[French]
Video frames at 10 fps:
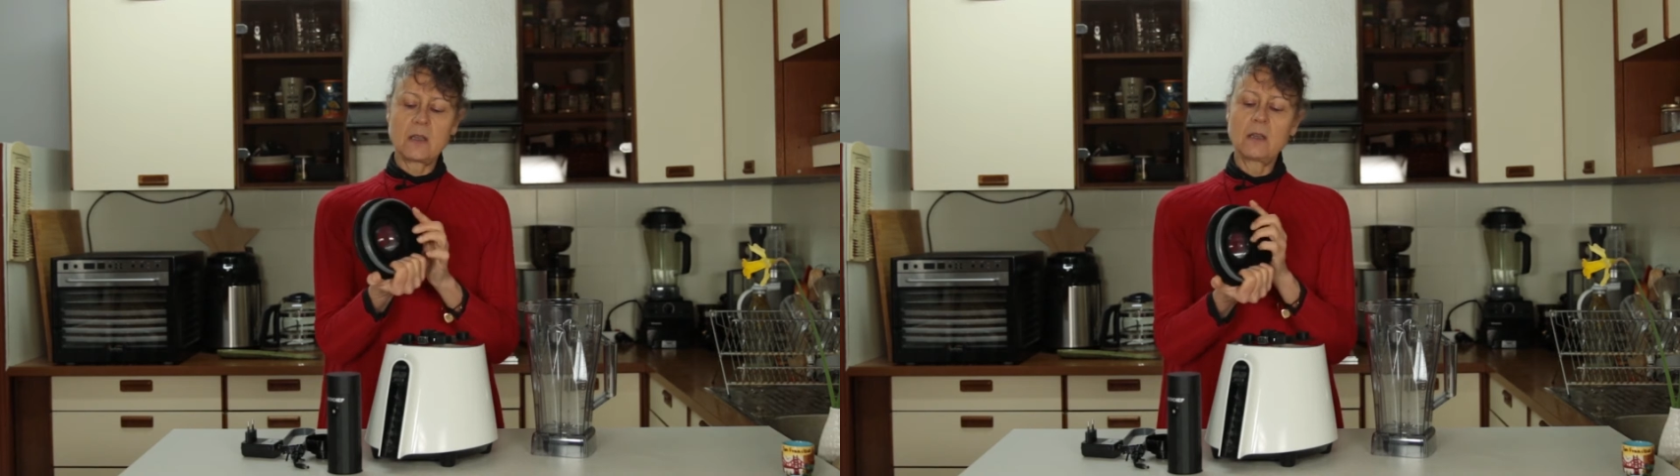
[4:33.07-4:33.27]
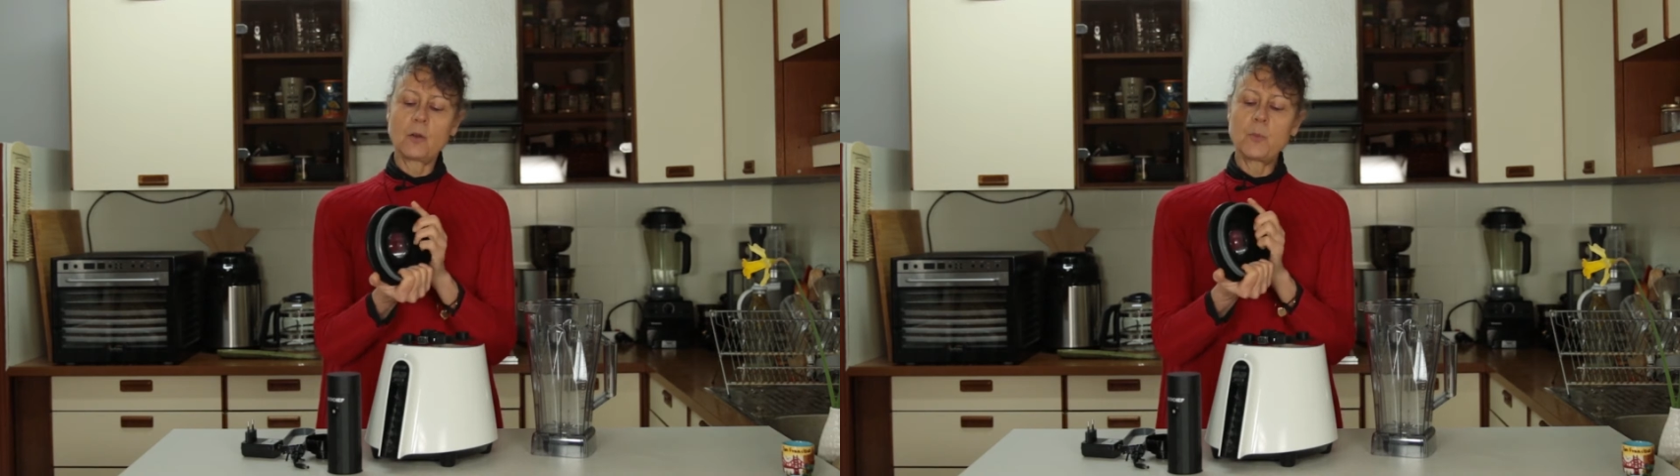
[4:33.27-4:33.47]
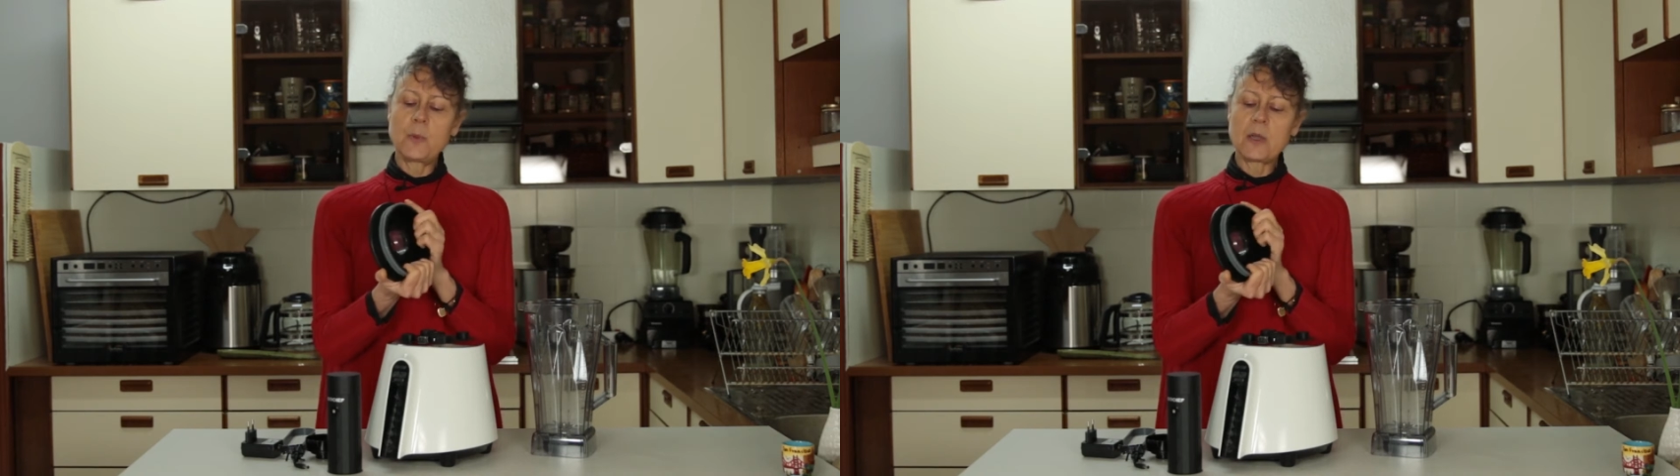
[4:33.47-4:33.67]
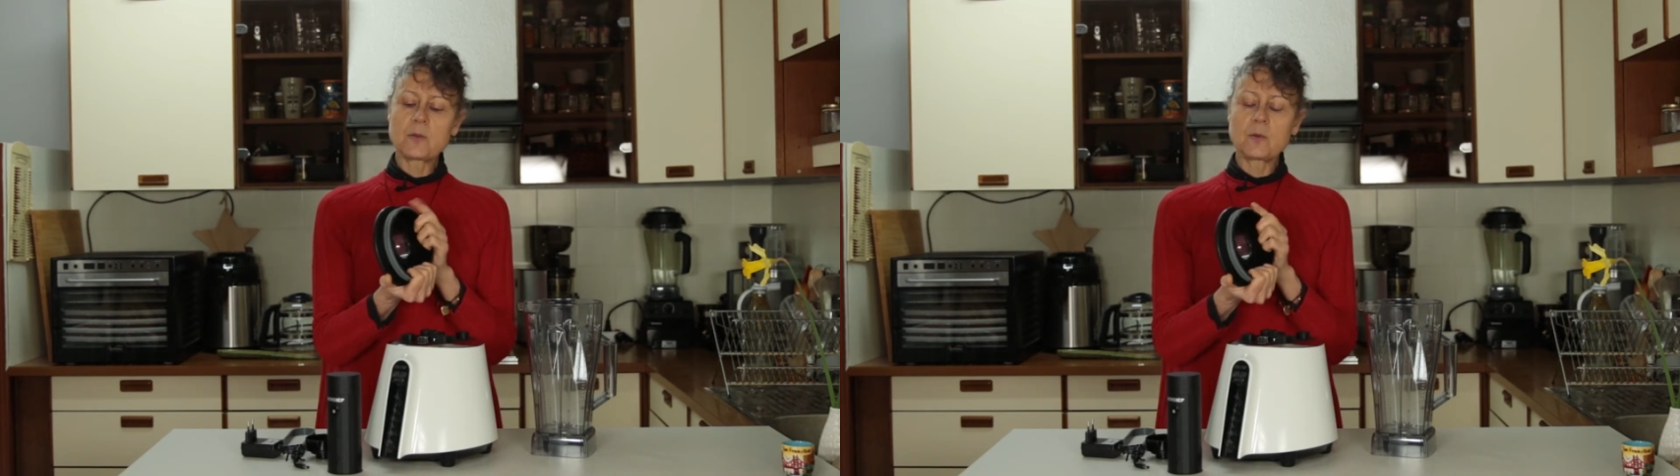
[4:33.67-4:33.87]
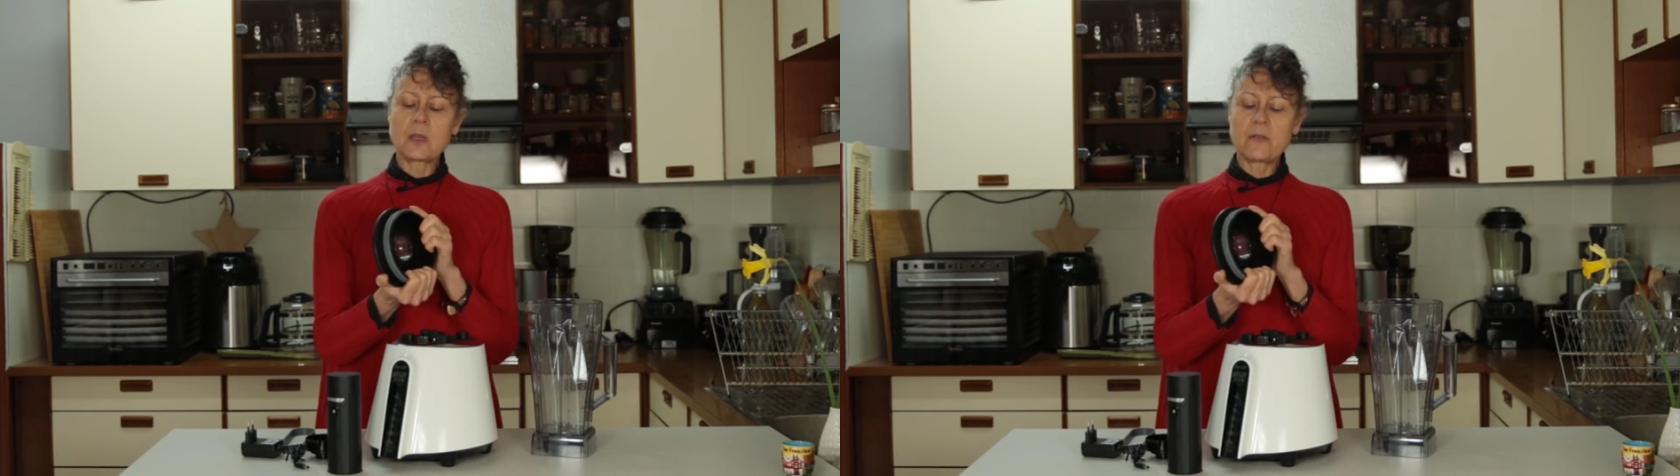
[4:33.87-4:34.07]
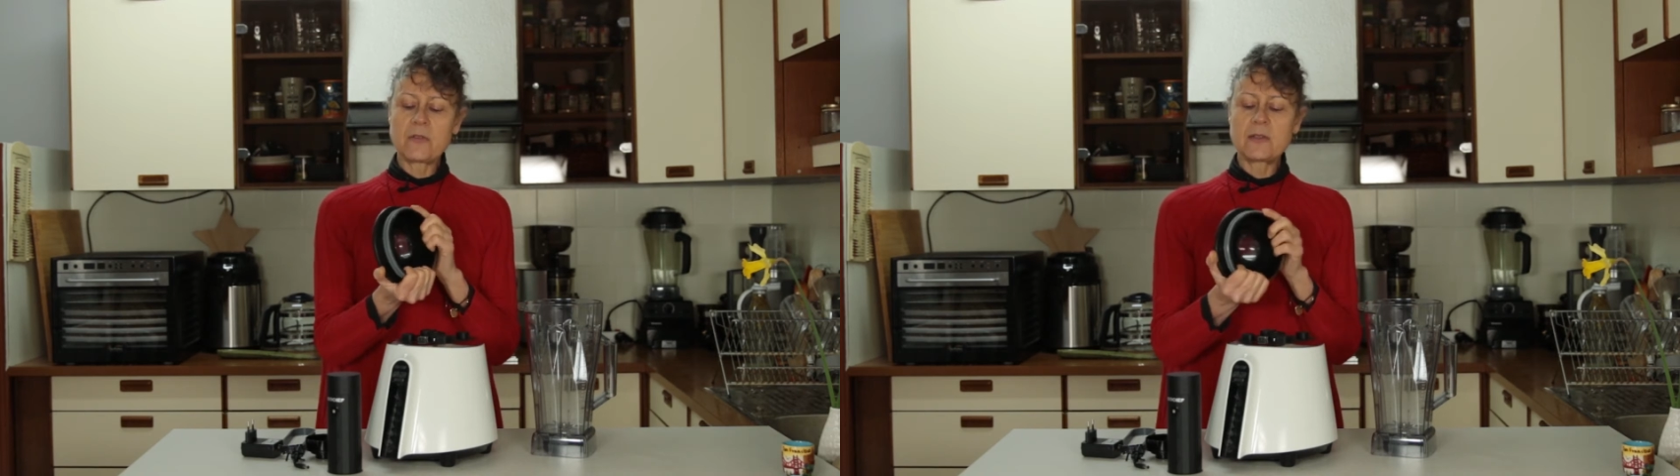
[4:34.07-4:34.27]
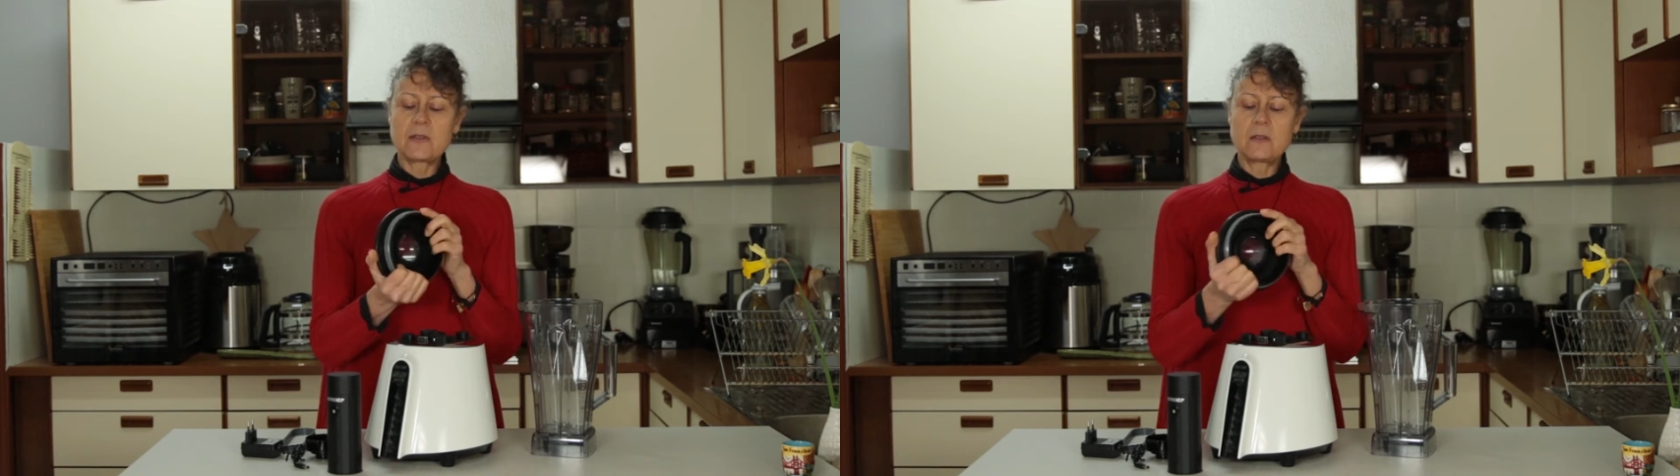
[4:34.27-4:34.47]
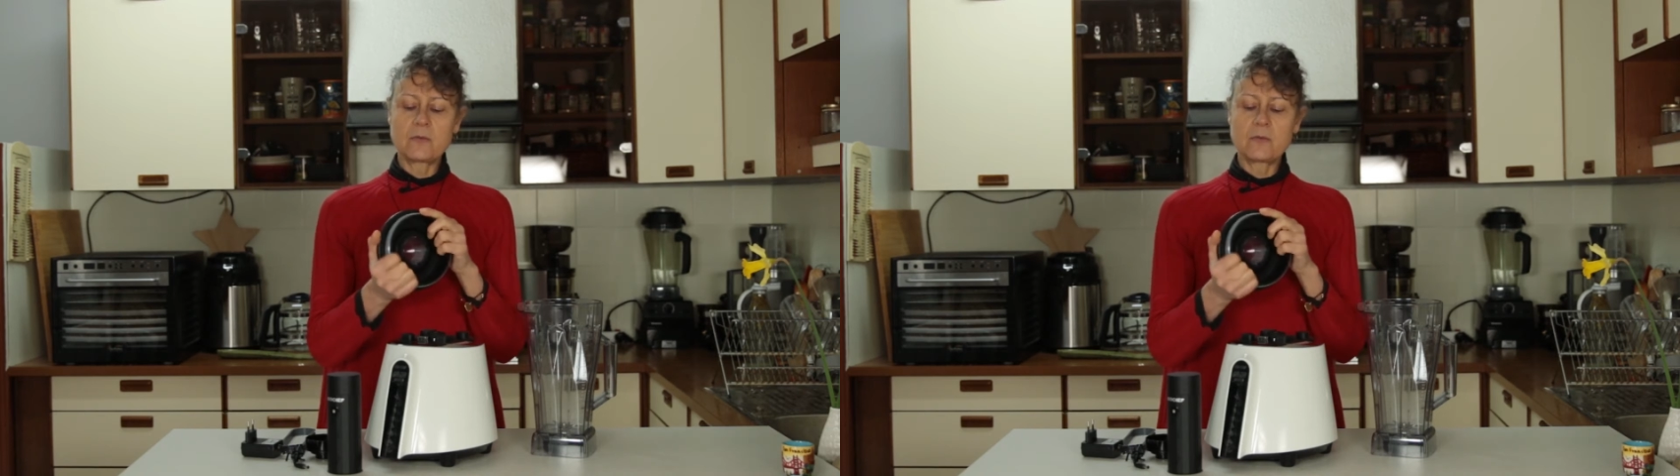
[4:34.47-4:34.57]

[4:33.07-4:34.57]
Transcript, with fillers: Les repères sont très faciles.